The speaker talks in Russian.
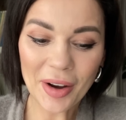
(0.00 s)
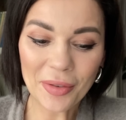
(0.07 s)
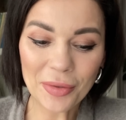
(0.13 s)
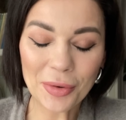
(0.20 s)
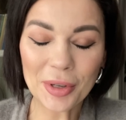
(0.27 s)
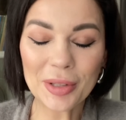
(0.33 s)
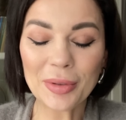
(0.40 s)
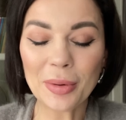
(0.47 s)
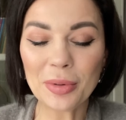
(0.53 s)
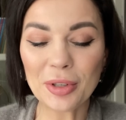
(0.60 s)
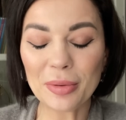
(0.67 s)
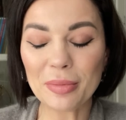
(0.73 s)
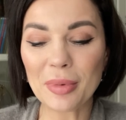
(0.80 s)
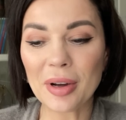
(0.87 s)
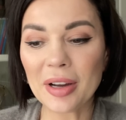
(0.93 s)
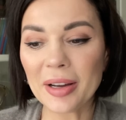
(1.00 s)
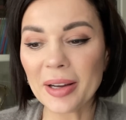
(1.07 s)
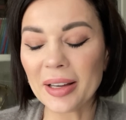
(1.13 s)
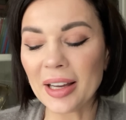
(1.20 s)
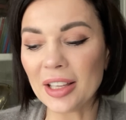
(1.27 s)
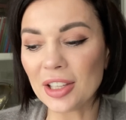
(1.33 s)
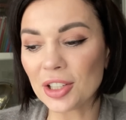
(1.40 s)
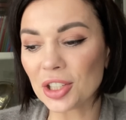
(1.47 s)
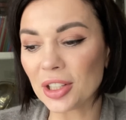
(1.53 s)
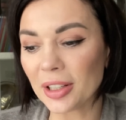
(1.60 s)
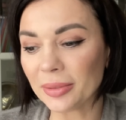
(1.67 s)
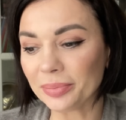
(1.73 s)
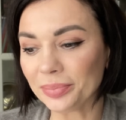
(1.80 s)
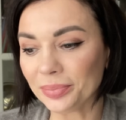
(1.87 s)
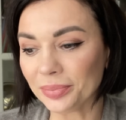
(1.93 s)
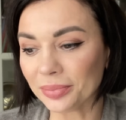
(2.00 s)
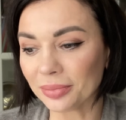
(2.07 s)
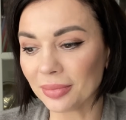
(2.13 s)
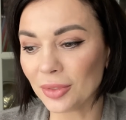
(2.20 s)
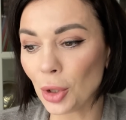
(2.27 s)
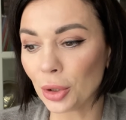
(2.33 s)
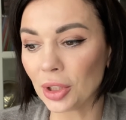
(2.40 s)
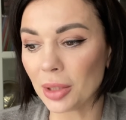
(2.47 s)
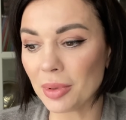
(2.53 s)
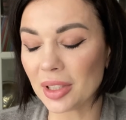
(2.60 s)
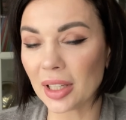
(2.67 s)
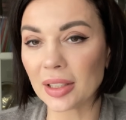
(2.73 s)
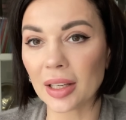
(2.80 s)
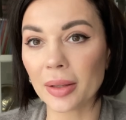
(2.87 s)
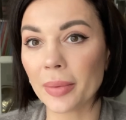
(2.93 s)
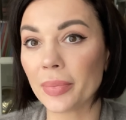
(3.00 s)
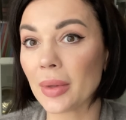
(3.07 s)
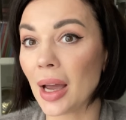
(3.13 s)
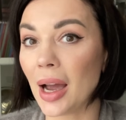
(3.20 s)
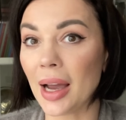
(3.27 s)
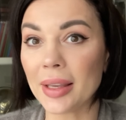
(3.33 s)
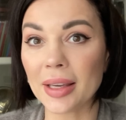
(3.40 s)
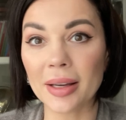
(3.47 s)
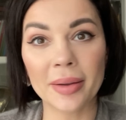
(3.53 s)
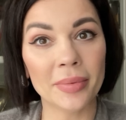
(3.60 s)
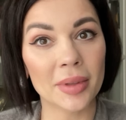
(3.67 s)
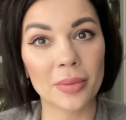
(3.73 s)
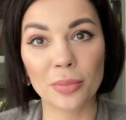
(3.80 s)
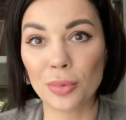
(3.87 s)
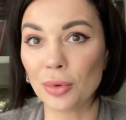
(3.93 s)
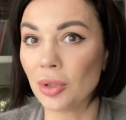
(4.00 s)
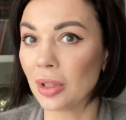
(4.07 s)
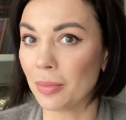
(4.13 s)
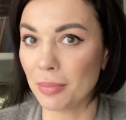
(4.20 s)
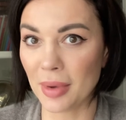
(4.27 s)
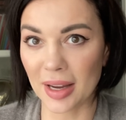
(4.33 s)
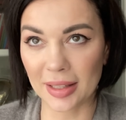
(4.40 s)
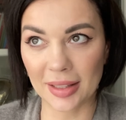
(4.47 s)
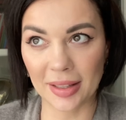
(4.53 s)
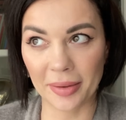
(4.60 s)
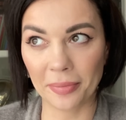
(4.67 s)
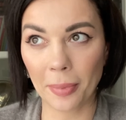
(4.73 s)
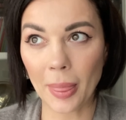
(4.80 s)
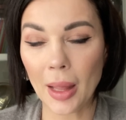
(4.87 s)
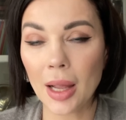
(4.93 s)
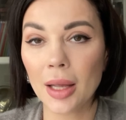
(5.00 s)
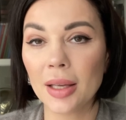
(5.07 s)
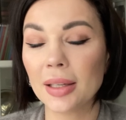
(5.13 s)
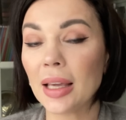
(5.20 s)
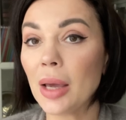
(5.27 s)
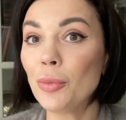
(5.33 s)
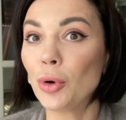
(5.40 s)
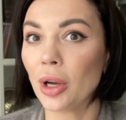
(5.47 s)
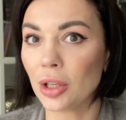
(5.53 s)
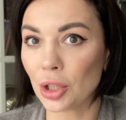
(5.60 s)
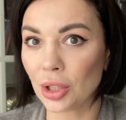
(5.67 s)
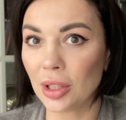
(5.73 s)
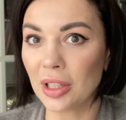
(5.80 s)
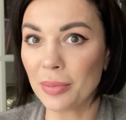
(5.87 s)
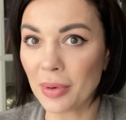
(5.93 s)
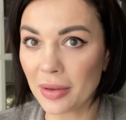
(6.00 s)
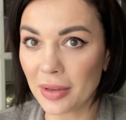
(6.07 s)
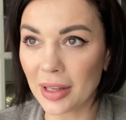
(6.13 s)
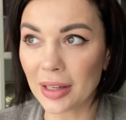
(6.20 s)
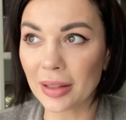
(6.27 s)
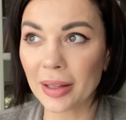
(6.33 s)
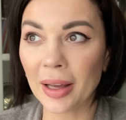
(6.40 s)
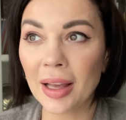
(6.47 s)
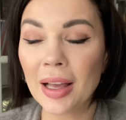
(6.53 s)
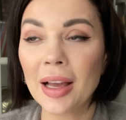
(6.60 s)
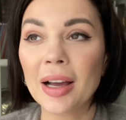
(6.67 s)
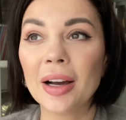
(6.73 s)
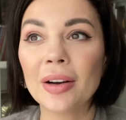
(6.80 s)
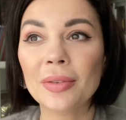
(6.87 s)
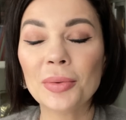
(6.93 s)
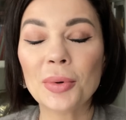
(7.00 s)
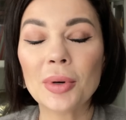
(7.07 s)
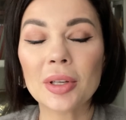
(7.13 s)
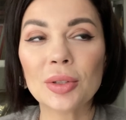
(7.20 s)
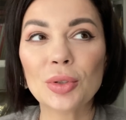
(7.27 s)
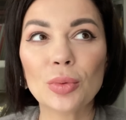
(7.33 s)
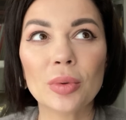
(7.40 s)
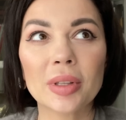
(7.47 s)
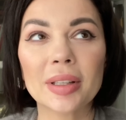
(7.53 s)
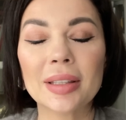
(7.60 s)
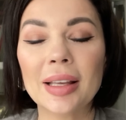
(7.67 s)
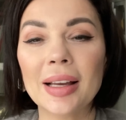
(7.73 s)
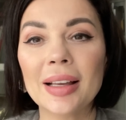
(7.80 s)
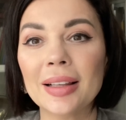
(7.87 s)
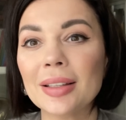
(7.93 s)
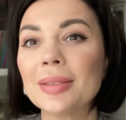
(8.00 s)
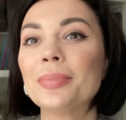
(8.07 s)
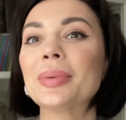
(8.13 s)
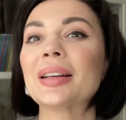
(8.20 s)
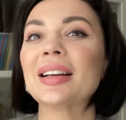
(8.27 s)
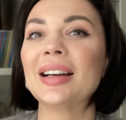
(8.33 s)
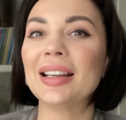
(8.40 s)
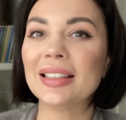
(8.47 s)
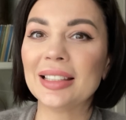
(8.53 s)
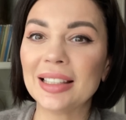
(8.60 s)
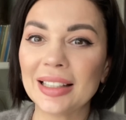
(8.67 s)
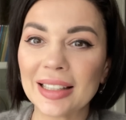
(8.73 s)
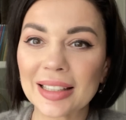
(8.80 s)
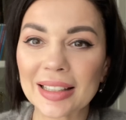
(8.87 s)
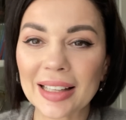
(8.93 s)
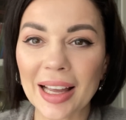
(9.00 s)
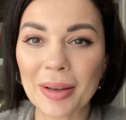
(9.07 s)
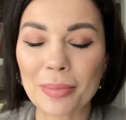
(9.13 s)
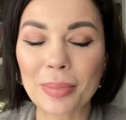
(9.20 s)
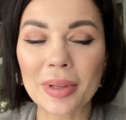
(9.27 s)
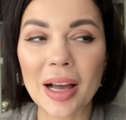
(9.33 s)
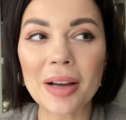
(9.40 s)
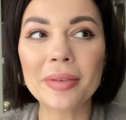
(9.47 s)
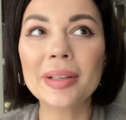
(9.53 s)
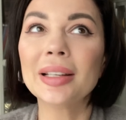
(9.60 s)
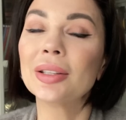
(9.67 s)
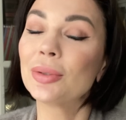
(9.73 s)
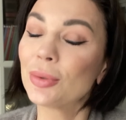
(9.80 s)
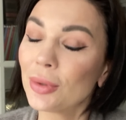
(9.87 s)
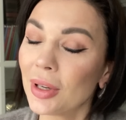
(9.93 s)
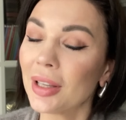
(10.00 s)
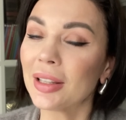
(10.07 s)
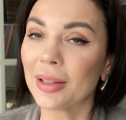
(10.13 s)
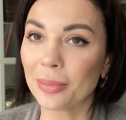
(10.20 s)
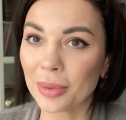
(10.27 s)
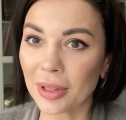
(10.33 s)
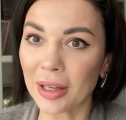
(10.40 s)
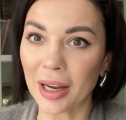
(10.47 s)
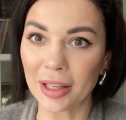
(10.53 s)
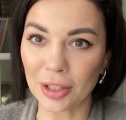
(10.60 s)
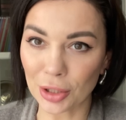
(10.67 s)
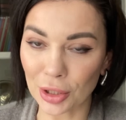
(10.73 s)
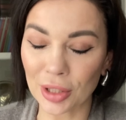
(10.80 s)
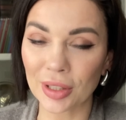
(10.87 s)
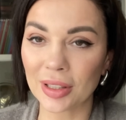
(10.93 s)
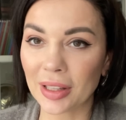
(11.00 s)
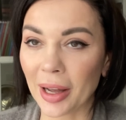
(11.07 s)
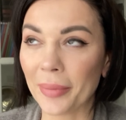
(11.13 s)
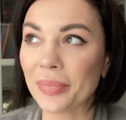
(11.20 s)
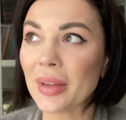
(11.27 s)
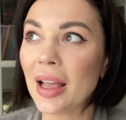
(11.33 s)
Вот, в общем, а, конечно, доктор мне сказал, Аня, будет мясо. Я ему, конечно, не поверила, вот, думала, да, проходили, знаем, плавали, но это было, конечно, да.